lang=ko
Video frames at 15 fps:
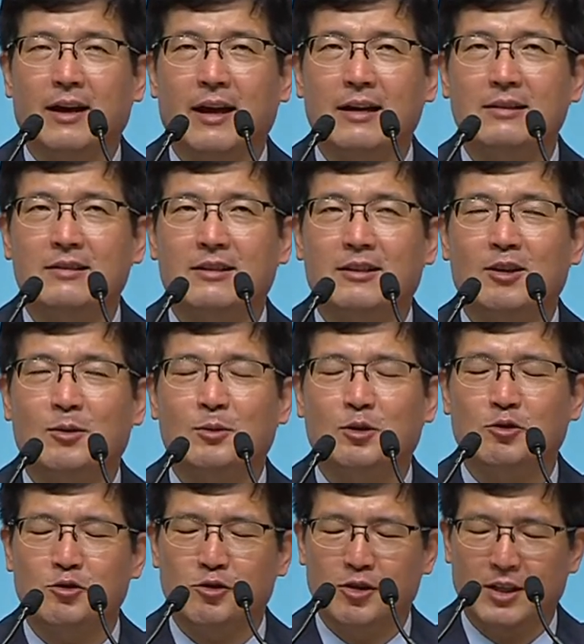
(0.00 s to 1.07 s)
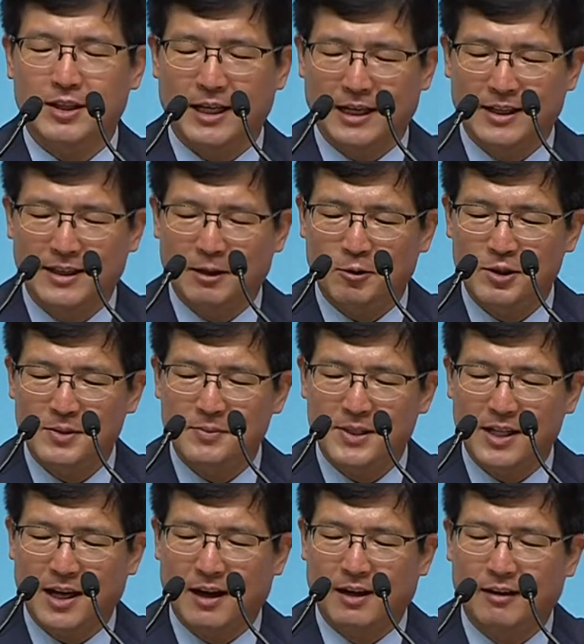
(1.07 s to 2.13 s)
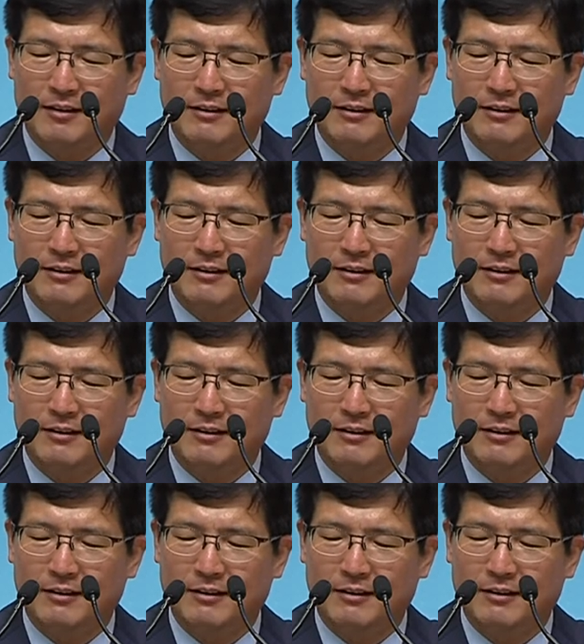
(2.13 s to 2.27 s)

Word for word: 헬스클럽을 꾸준히 다닌다고 칩시다.